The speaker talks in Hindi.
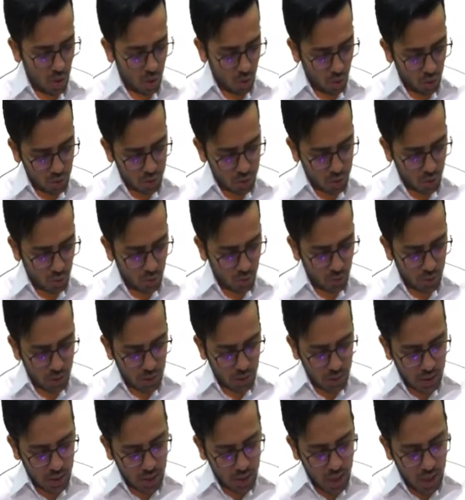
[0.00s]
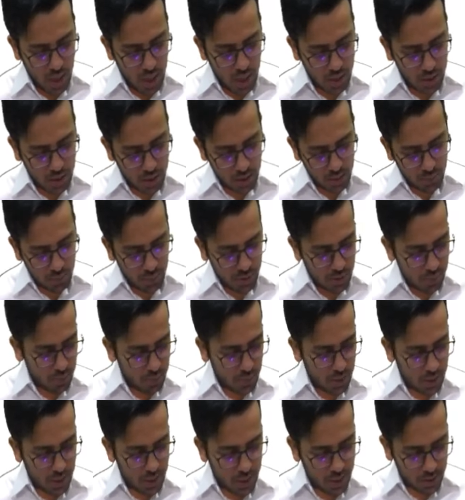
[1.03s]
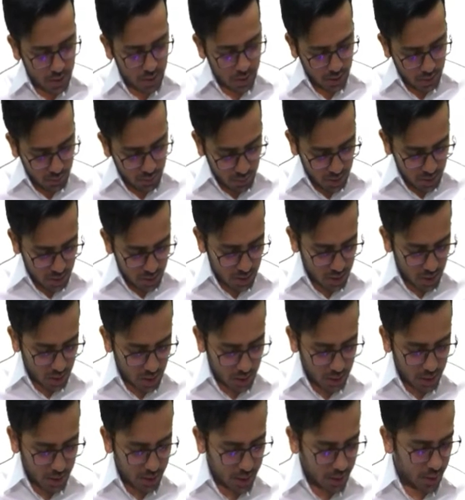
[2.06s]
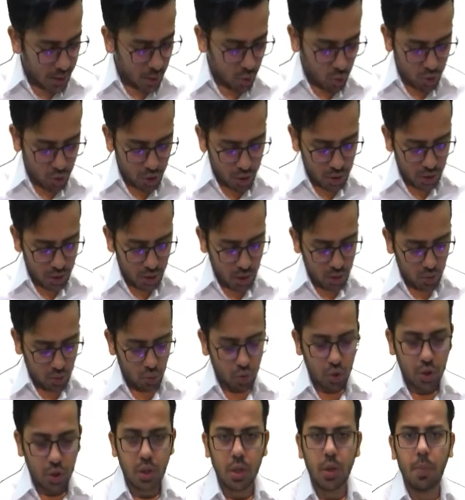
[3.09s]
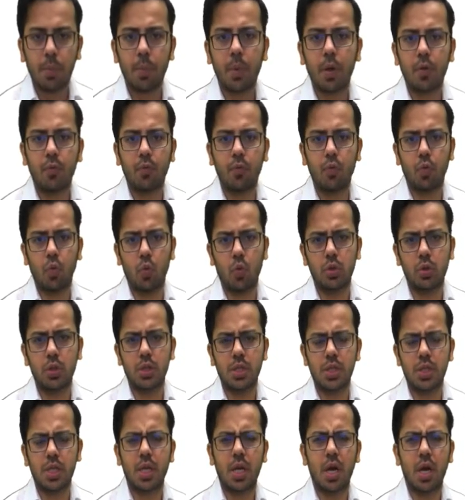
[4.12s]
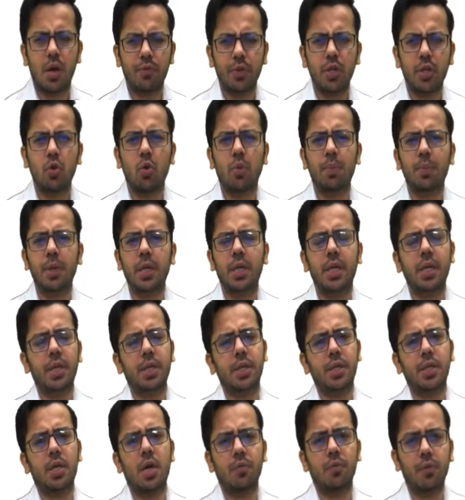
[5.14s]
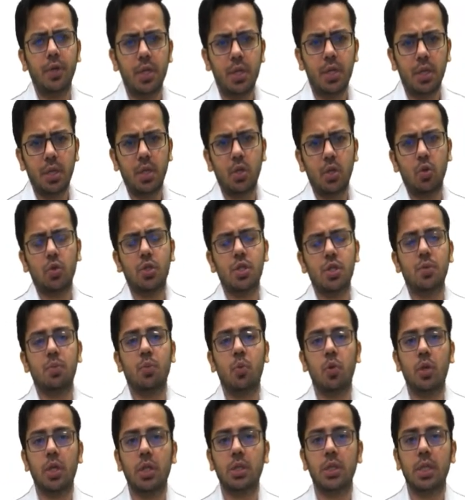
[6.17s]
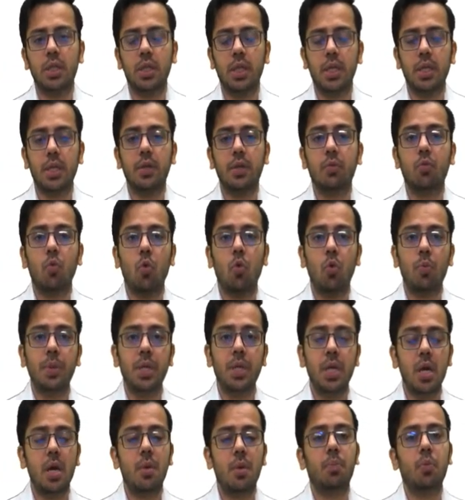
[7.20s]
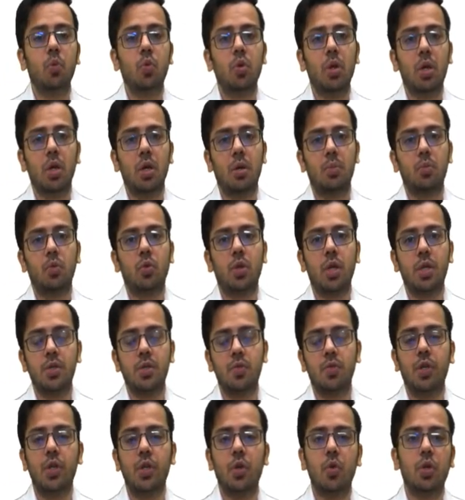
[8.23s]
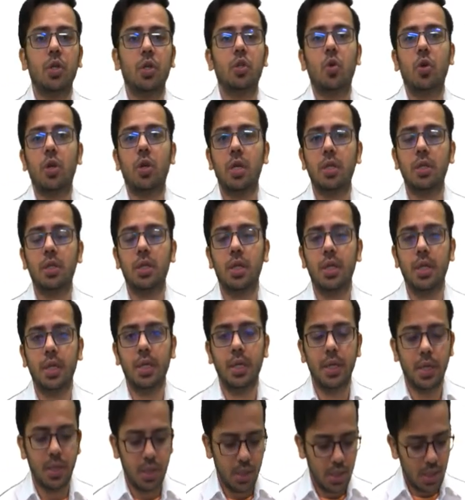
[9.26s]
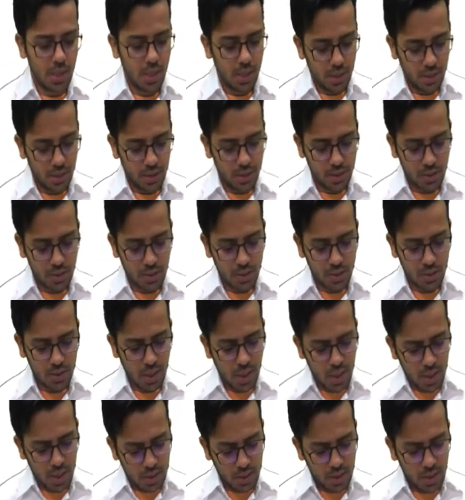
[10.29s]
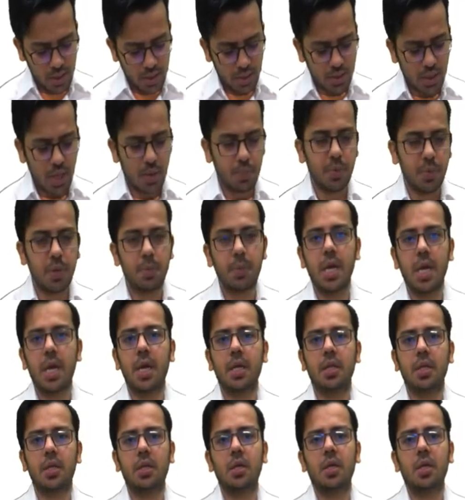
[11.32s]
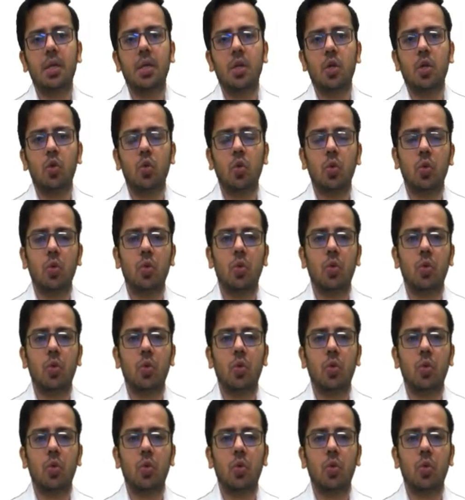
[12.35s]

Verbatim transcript: ऑल्सो आर टी पी मे नाइनटीन में इससे रिलेटेड एक क्वेश्चन था क्वेश्चन नंबर फोर जिसे काफ़ी कॉम्प्लिकेटेड काफ़ी ट्रिकी क्वेश्चन बोला जाता है वो भी हम पूरा का पूरा इस वीडियो के दौरान करेंगे डिस्कस ये एग्ज़ाम में भी आया था तो